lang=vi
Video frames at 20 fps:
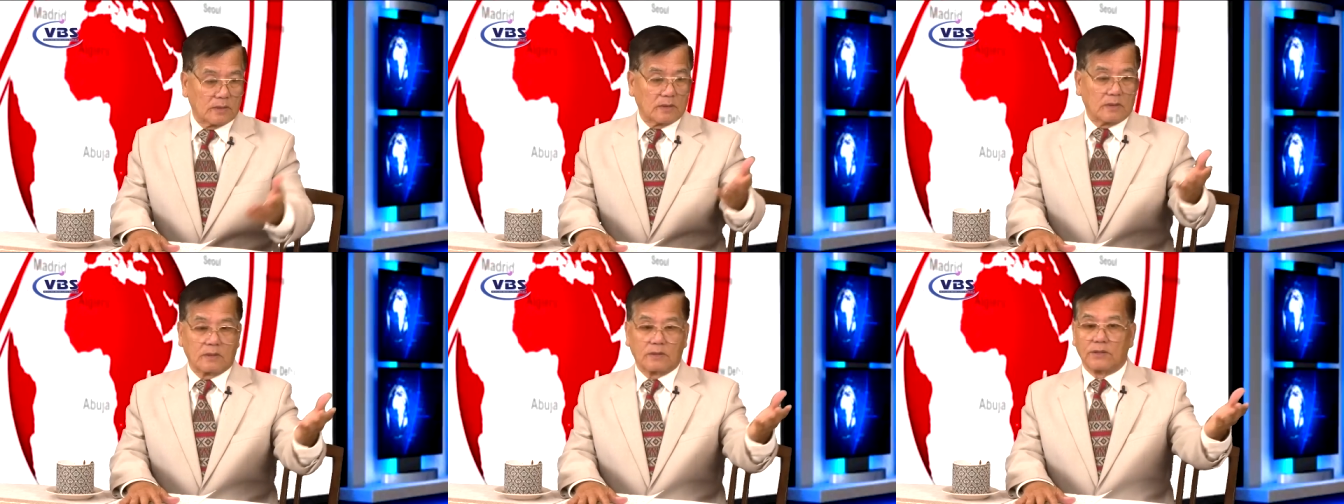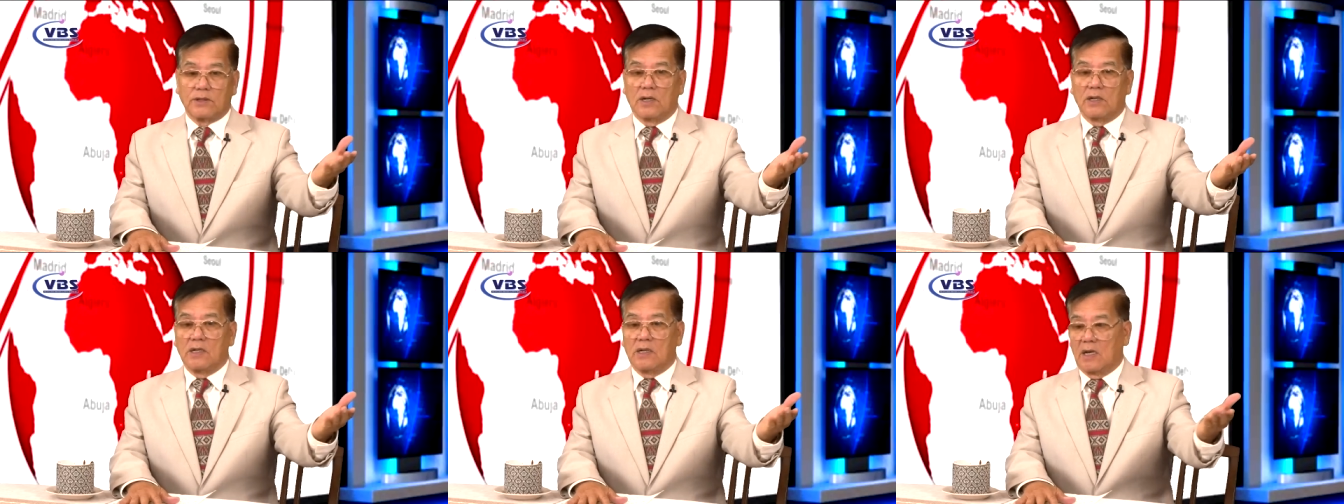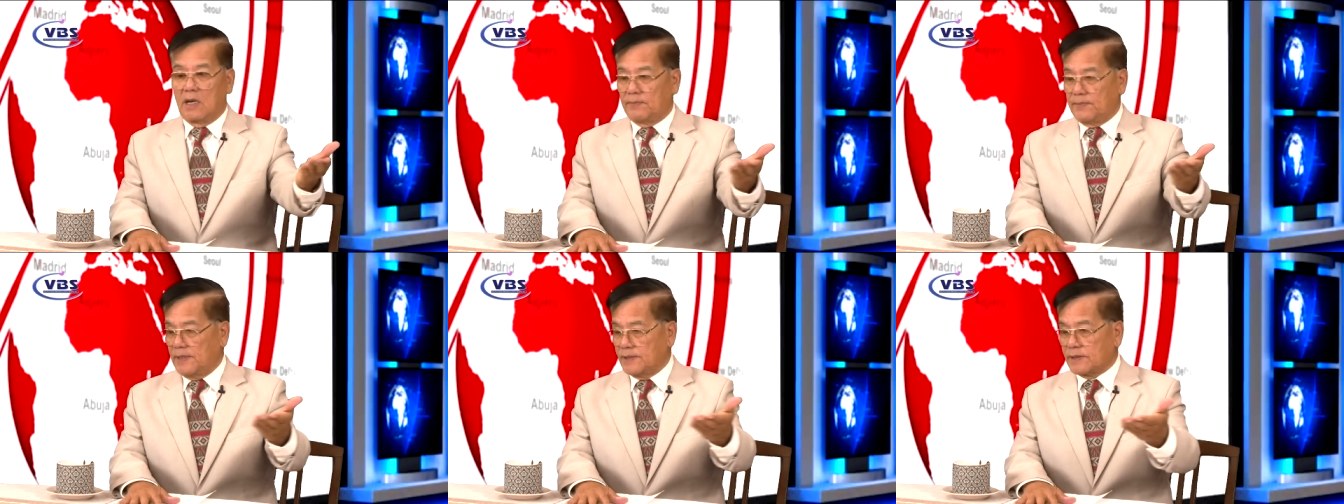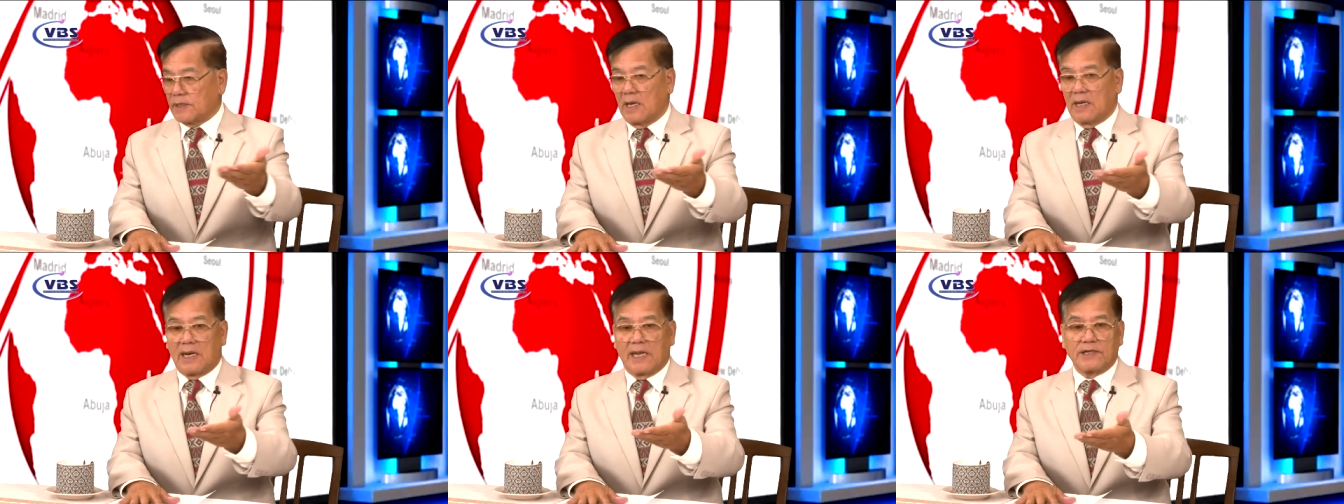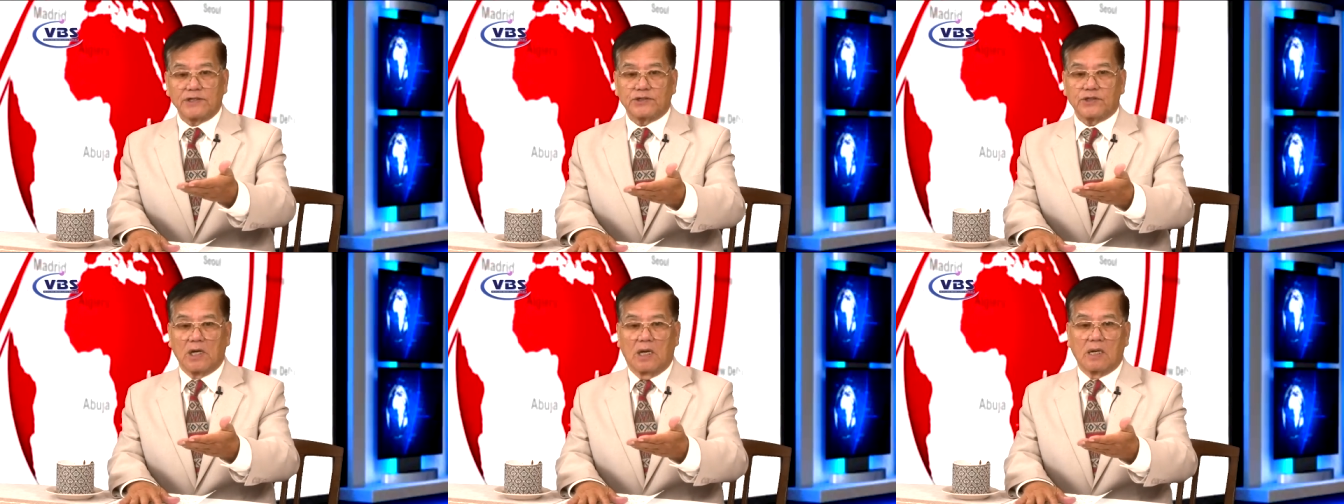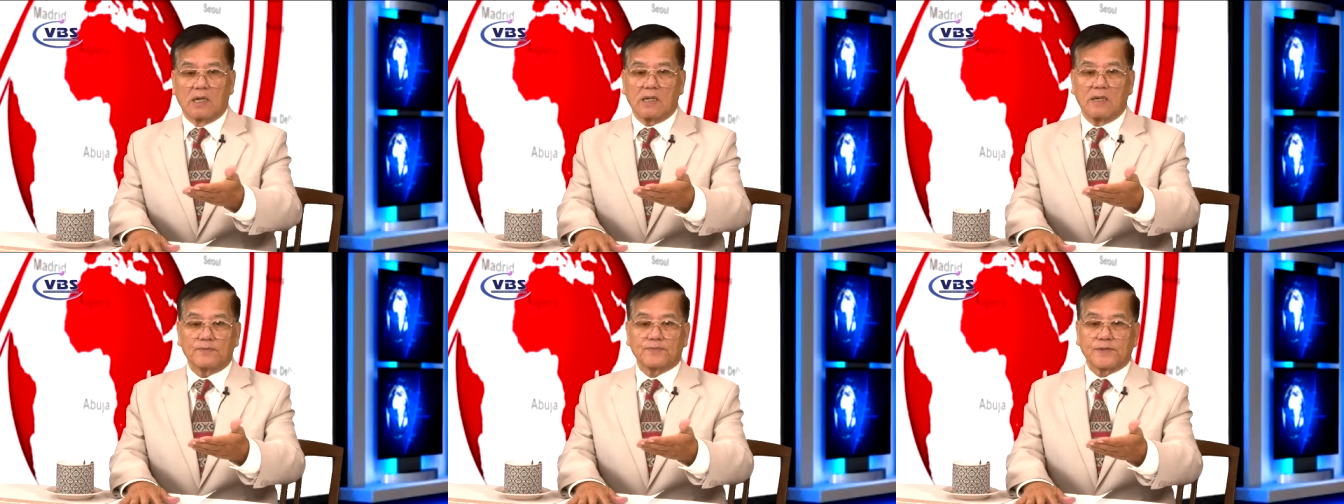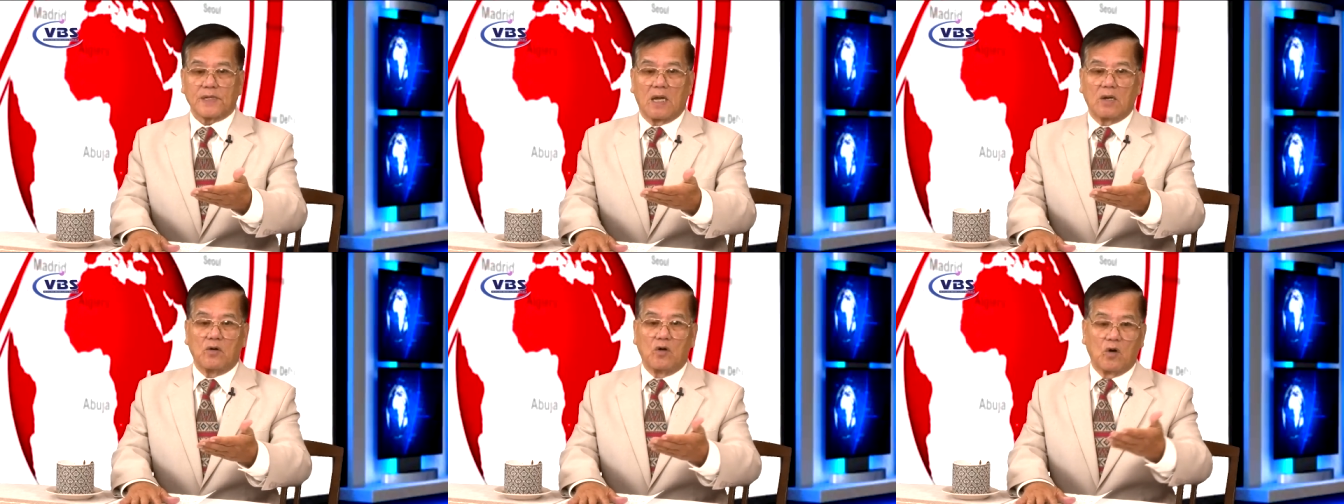Những người bây giờ lãnh trợ cấp
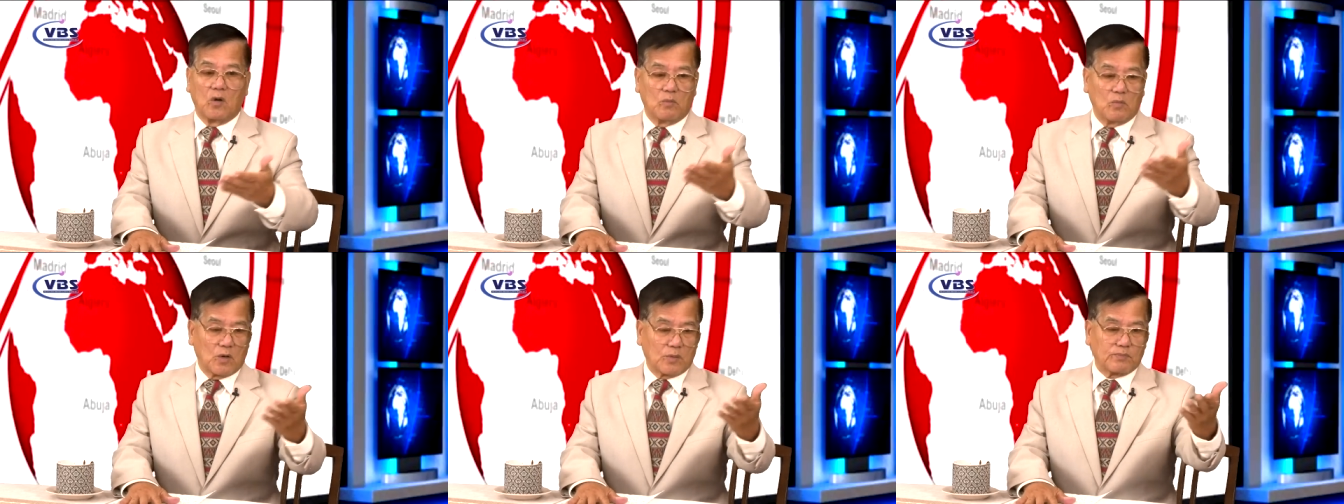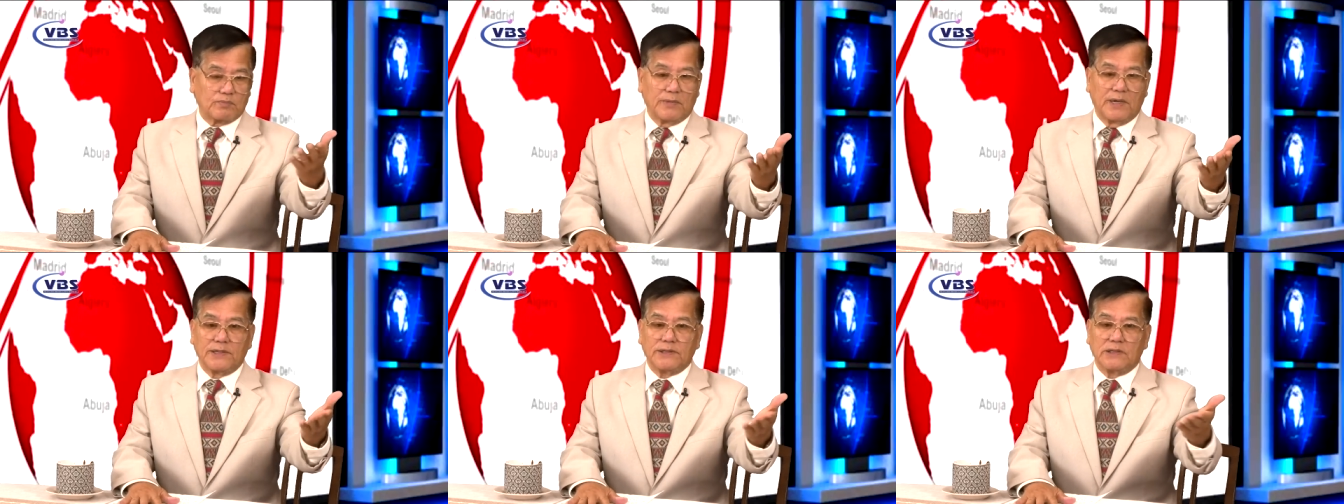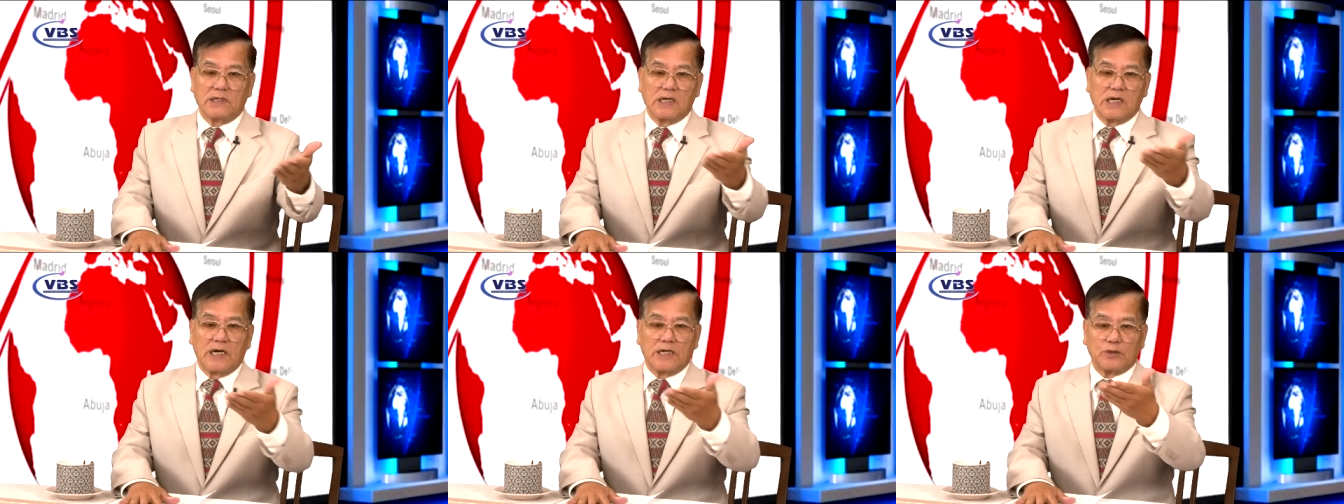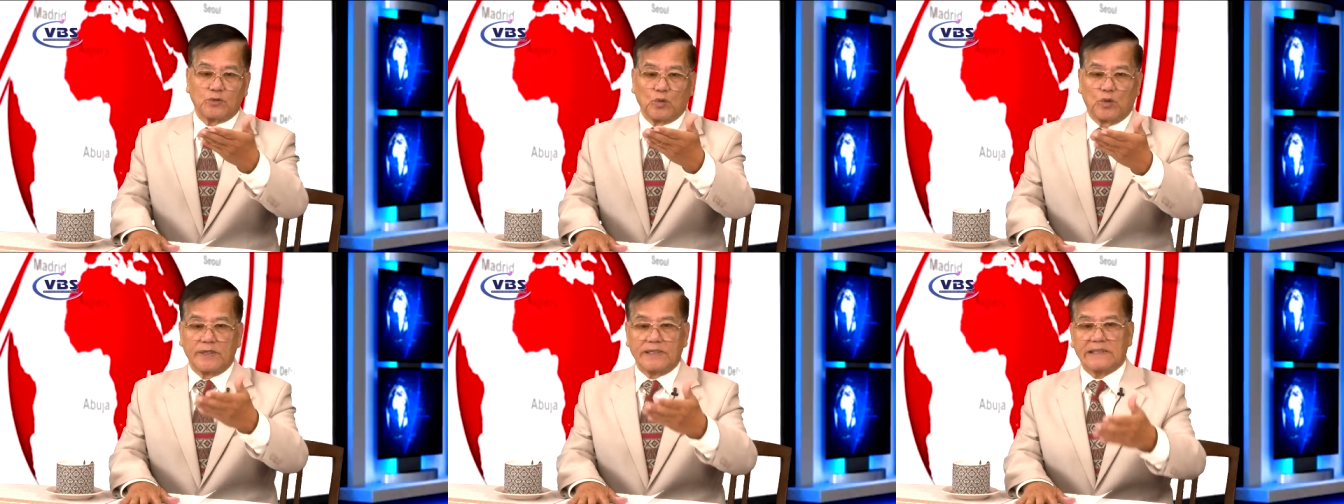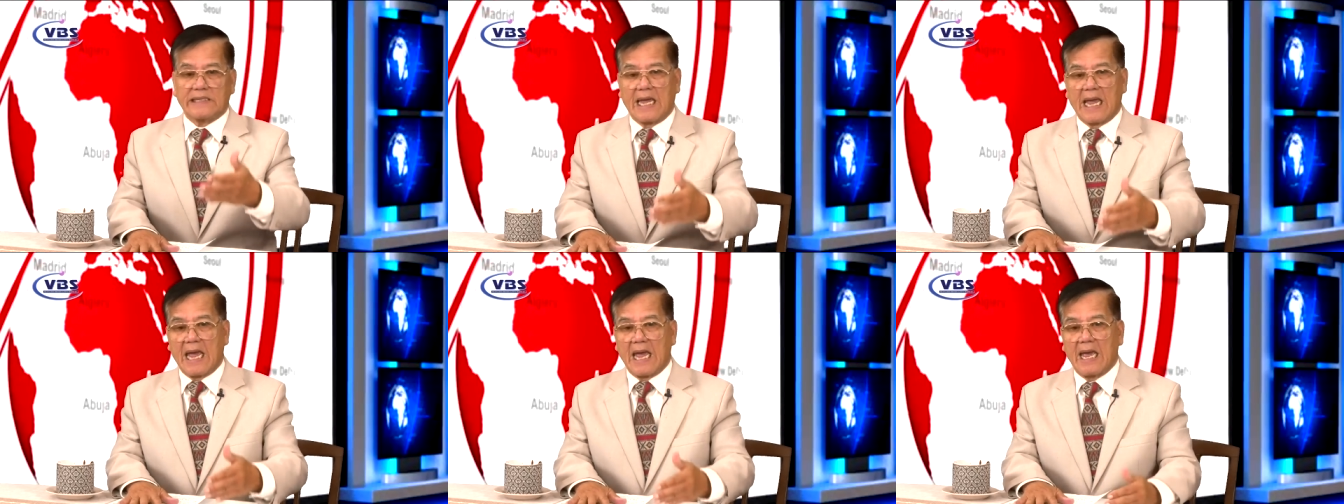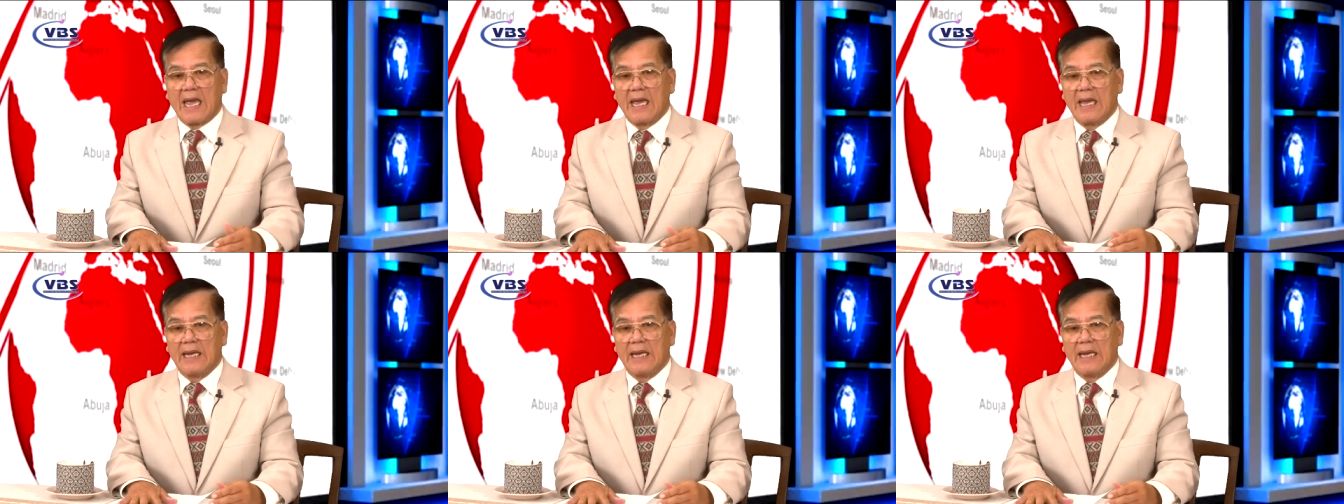xã hội một mình, những người tuổi già